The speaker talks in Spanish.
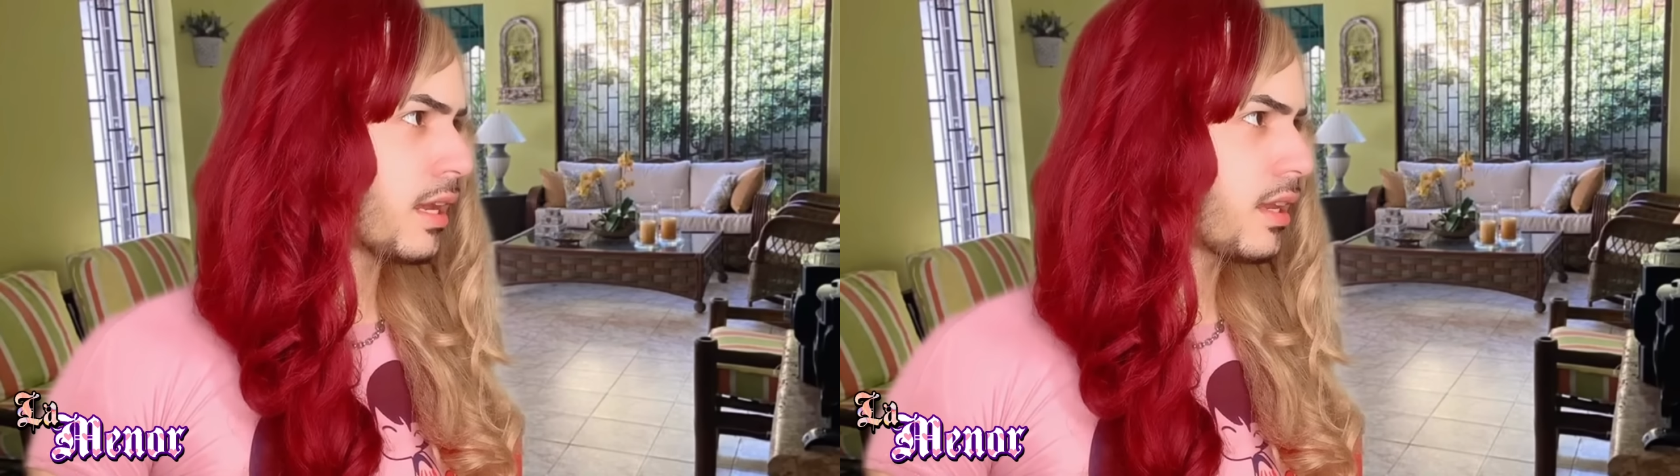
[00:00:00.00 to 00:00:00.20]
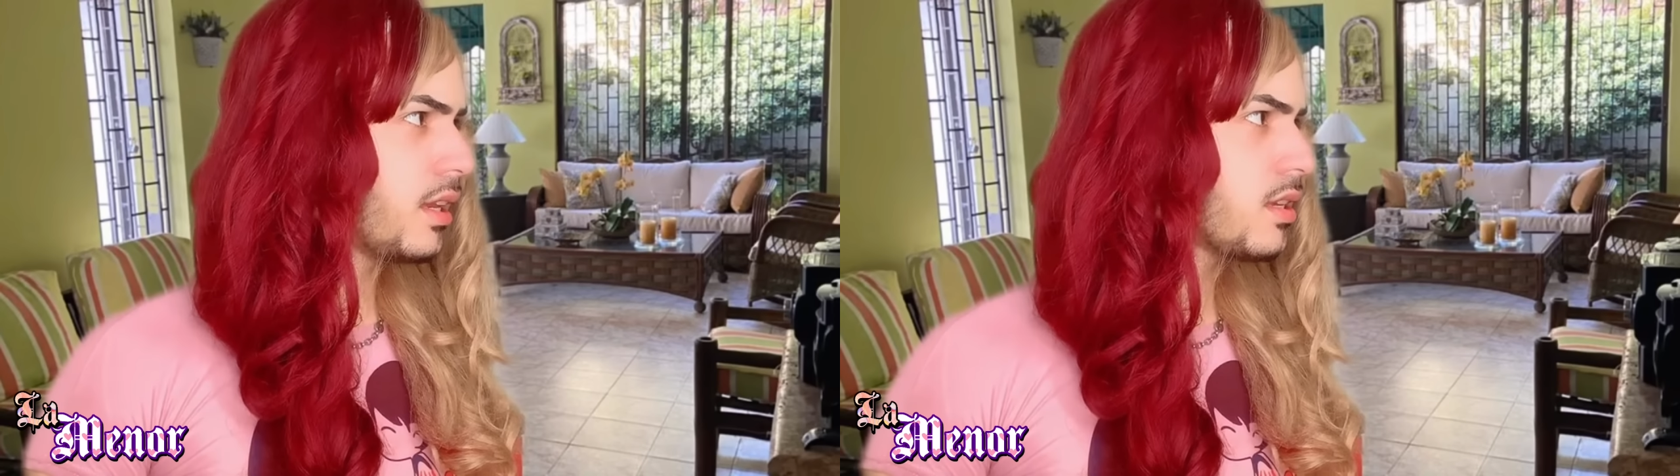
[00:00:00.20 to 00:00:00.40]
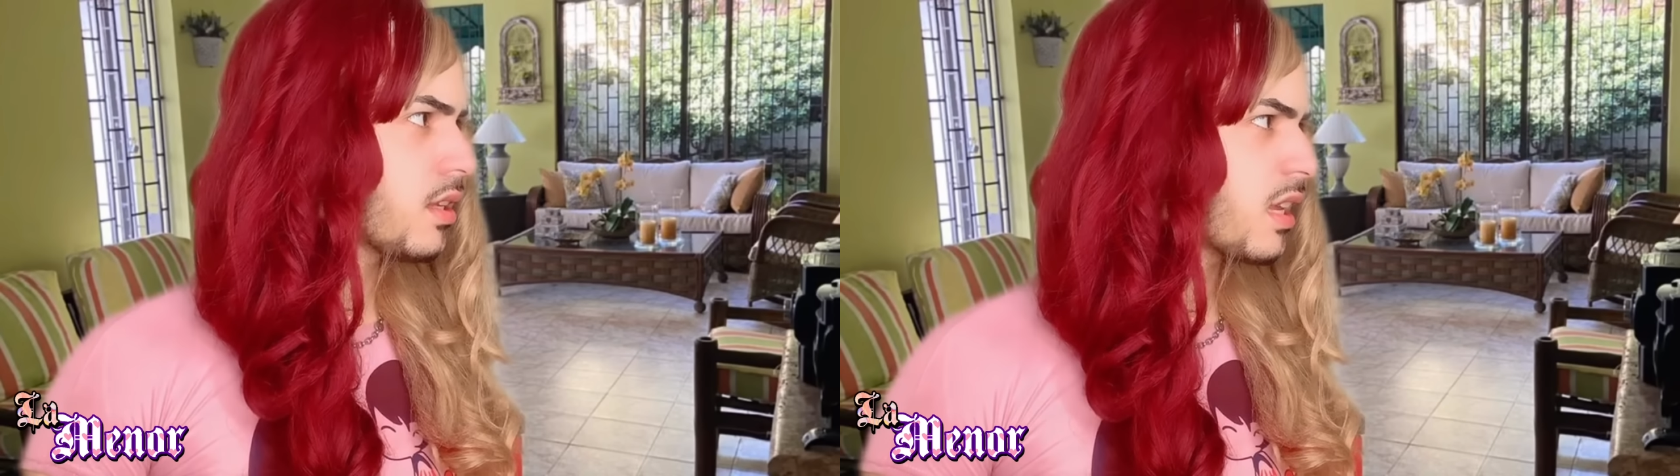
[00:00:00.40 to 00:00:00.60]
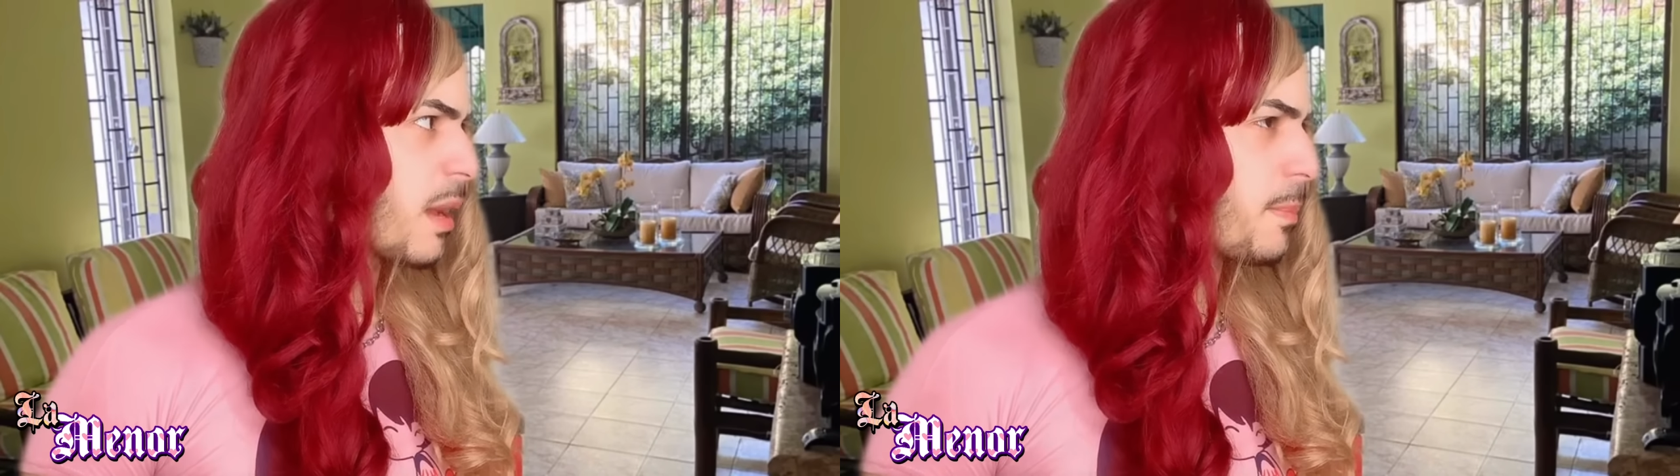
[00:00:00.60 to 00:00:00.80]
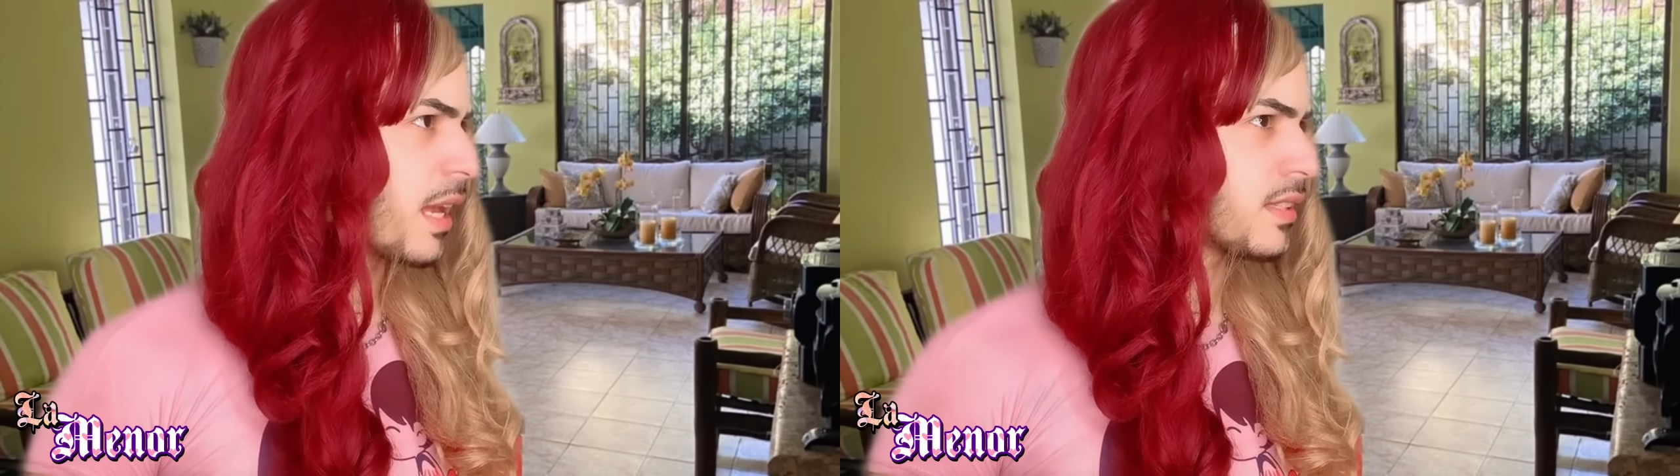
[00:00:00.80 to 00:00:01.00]
aquí?
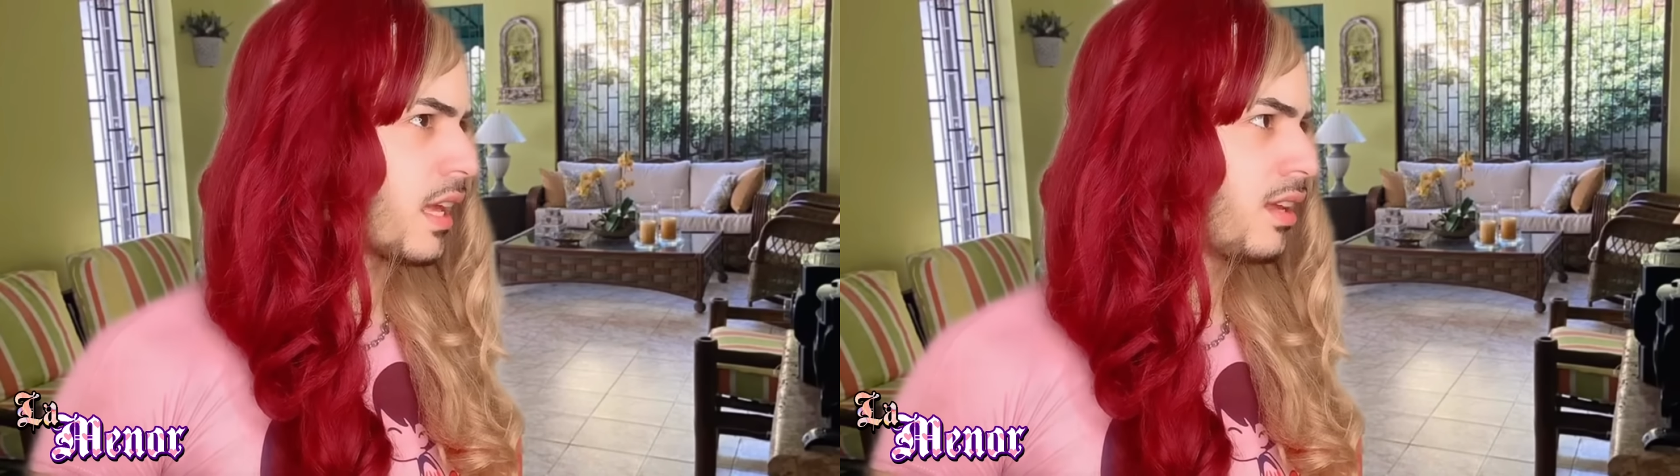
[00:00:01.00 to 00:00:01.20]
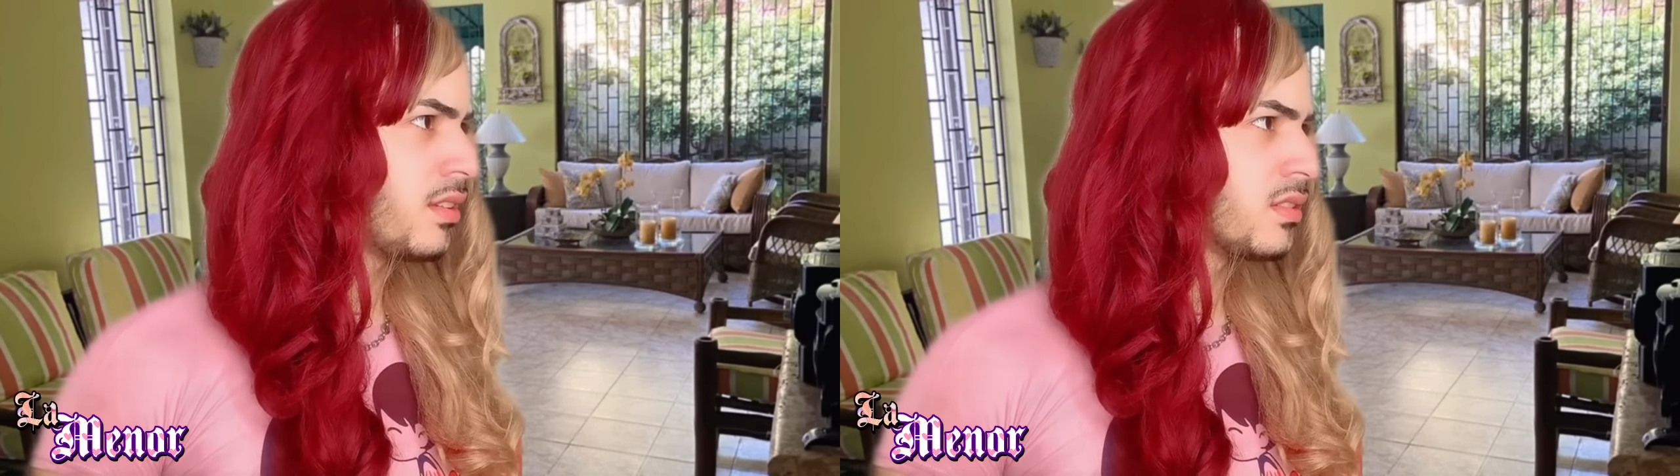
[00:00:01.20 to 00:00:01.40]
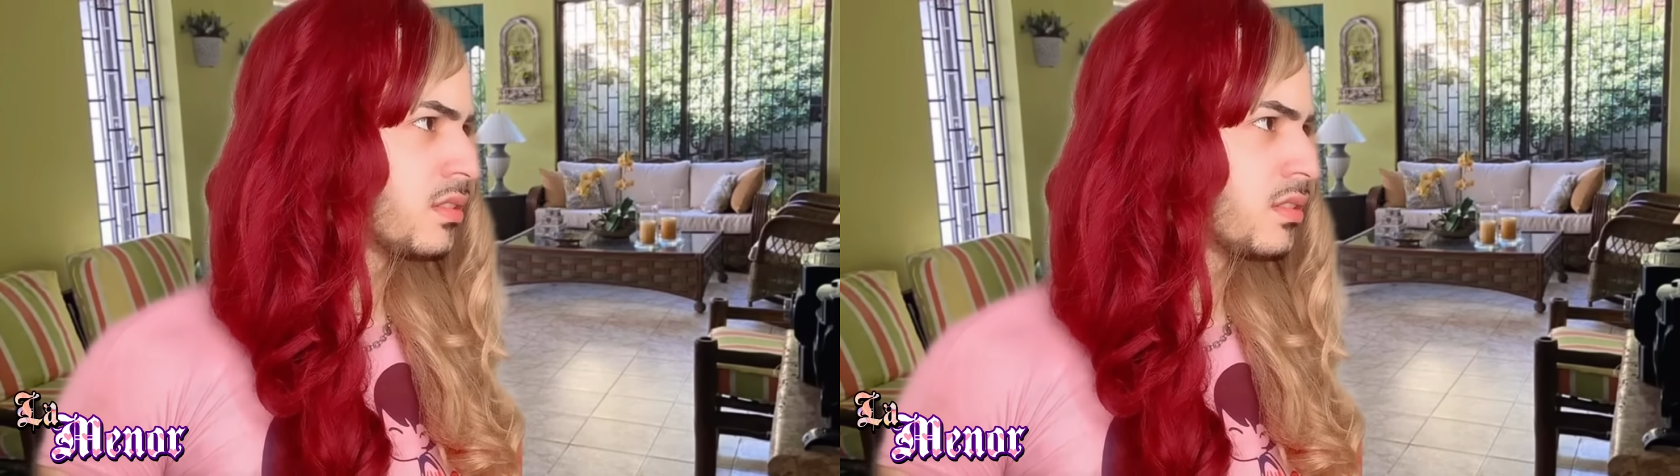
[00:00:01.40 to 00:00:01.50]
¿Qué pasa?